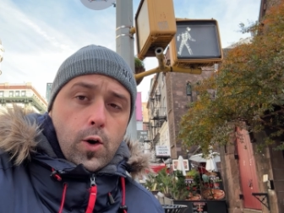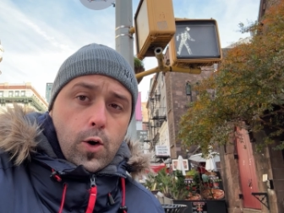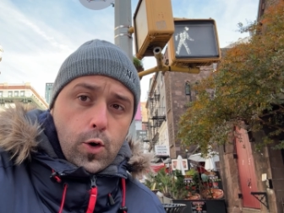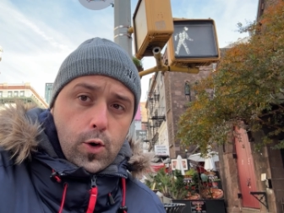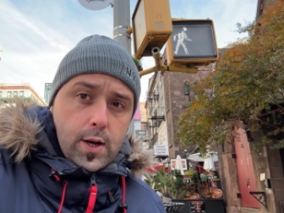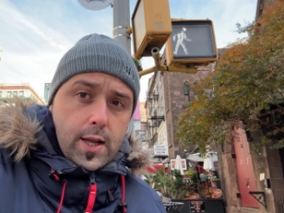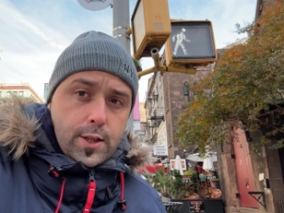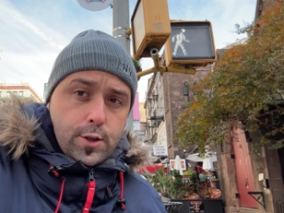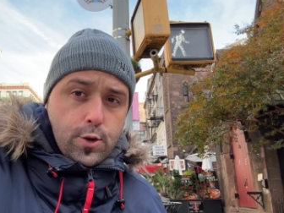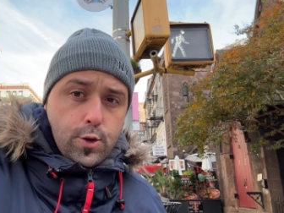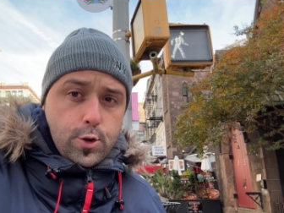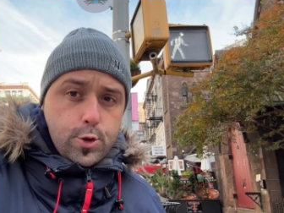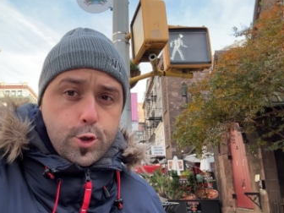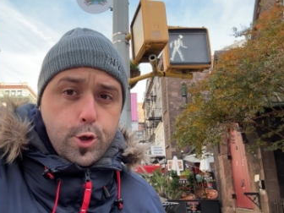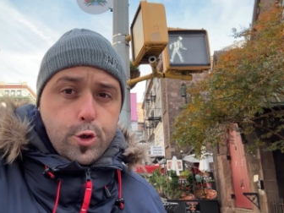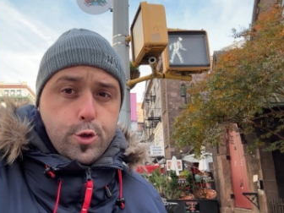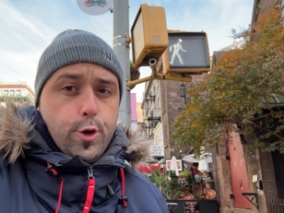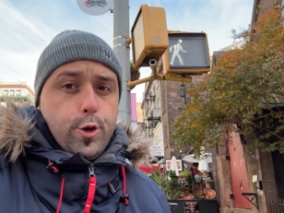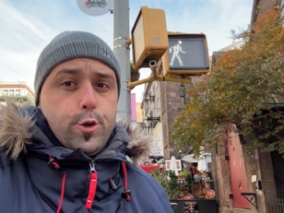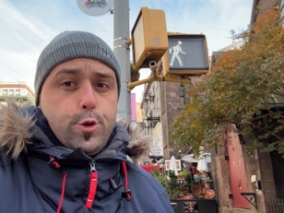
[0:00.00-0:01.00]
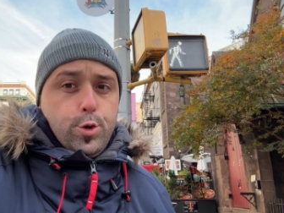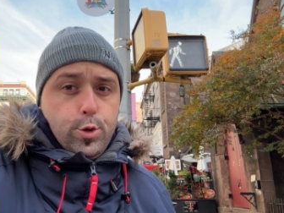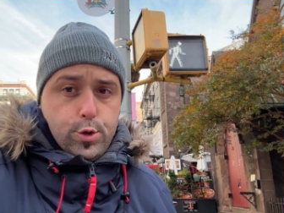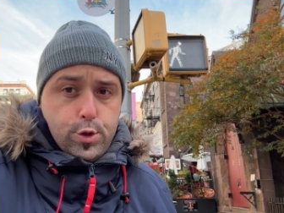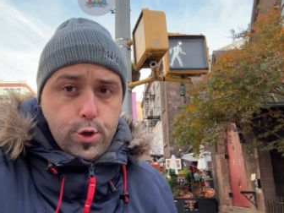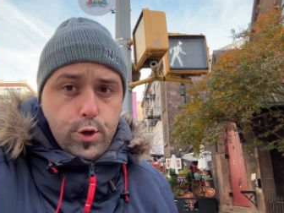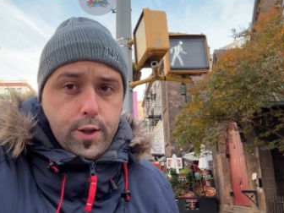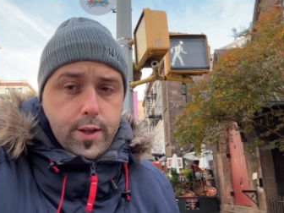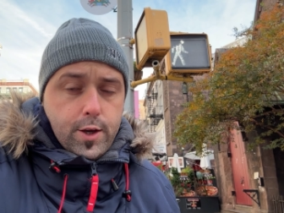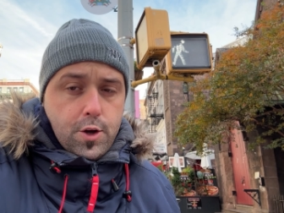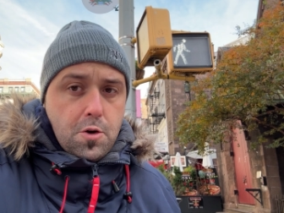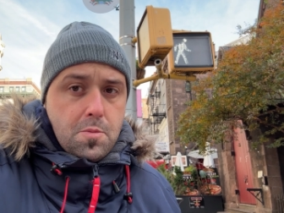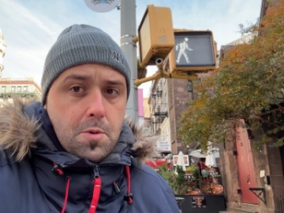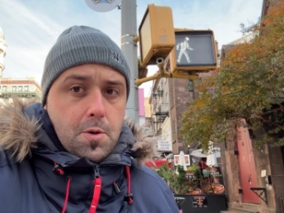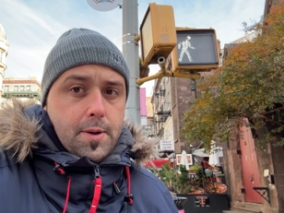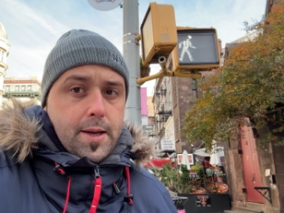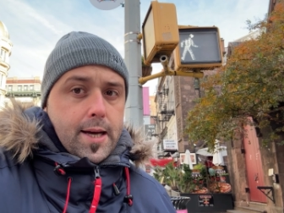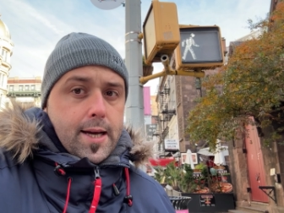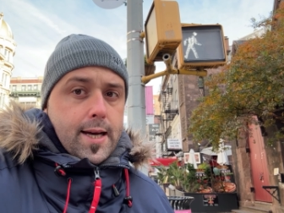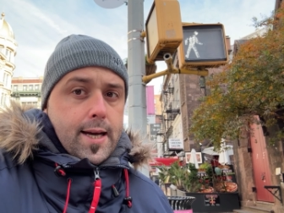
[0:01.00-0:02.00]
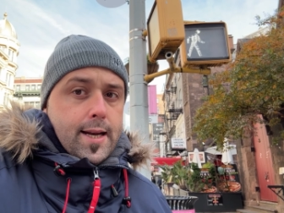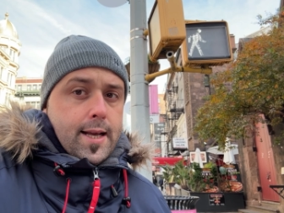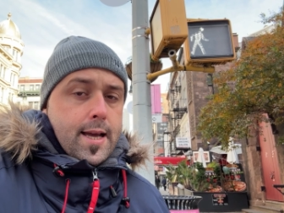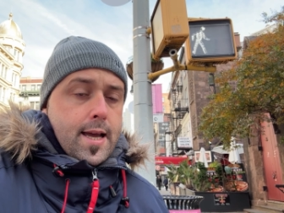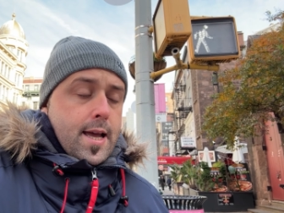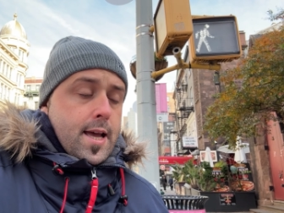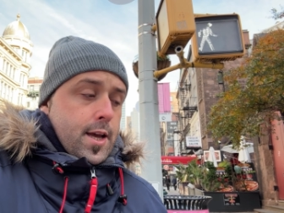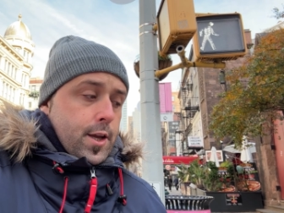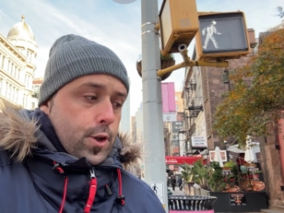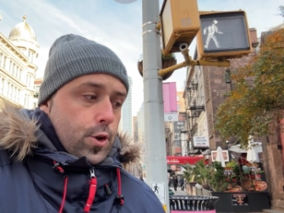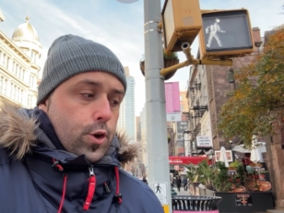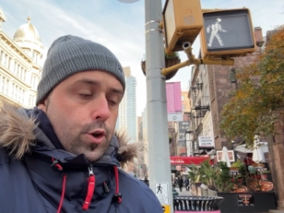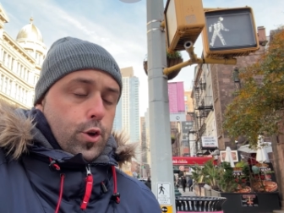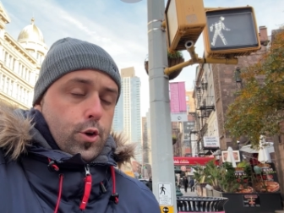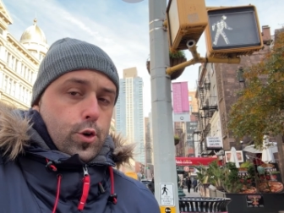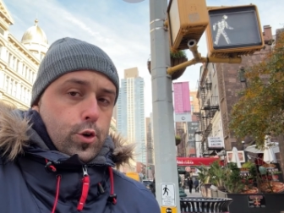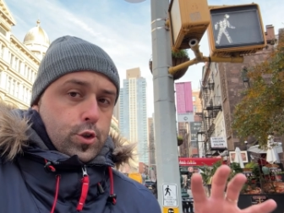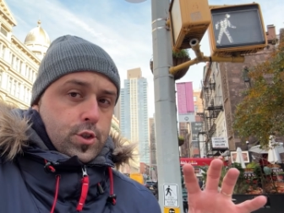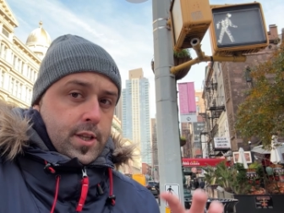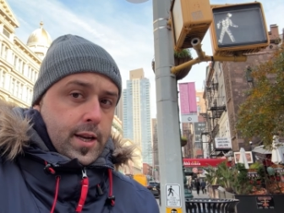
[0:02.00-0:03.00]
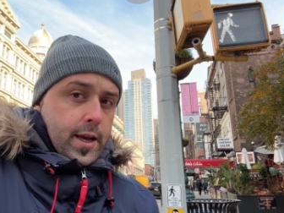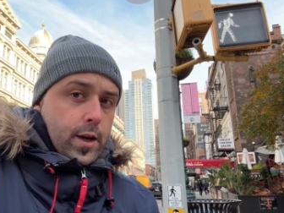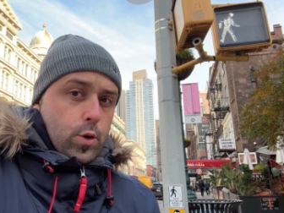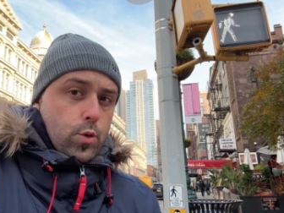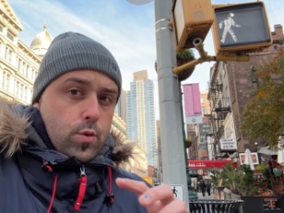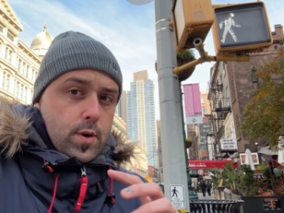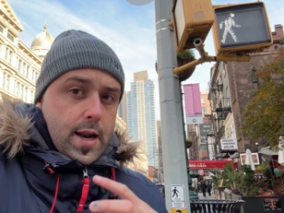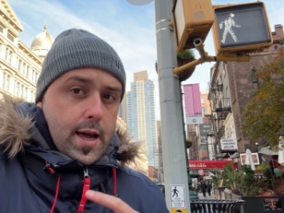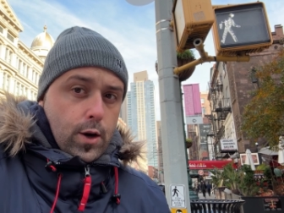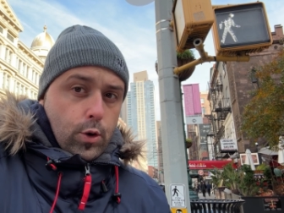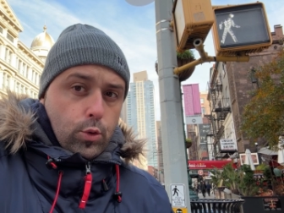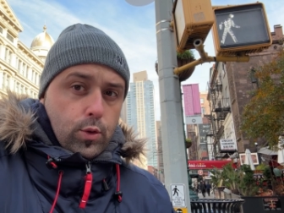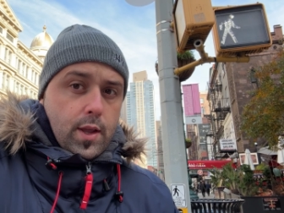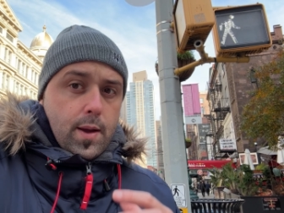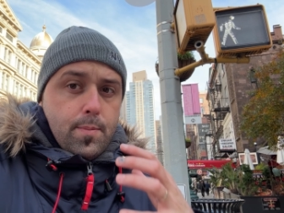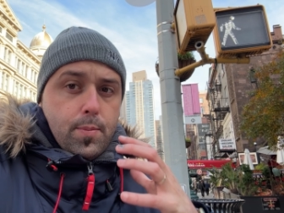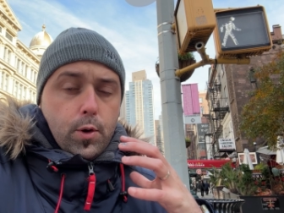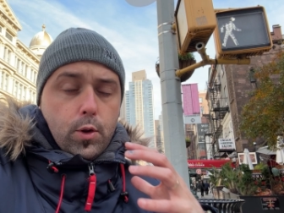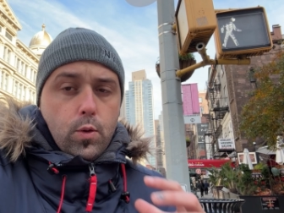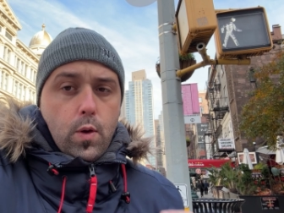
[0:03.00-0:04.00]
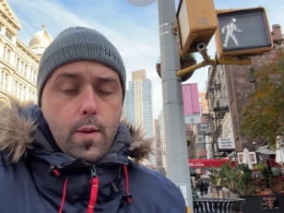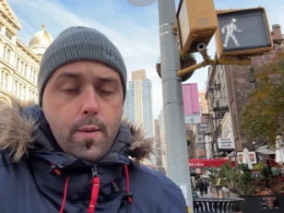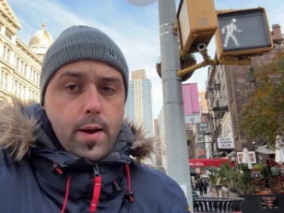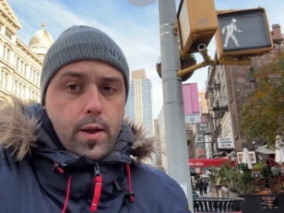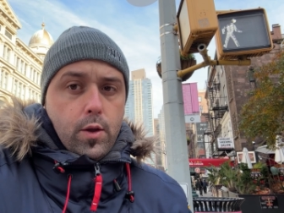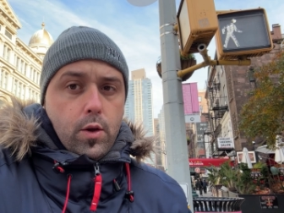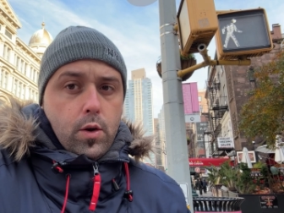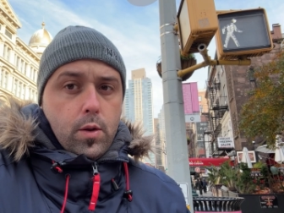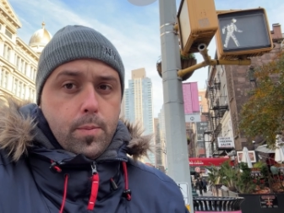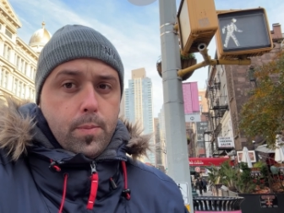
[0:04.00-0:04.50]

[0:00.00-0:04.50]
Hola a todos, yo soy Chuso de Cómo Viajar y hoy os traigo una ruta por Nueva York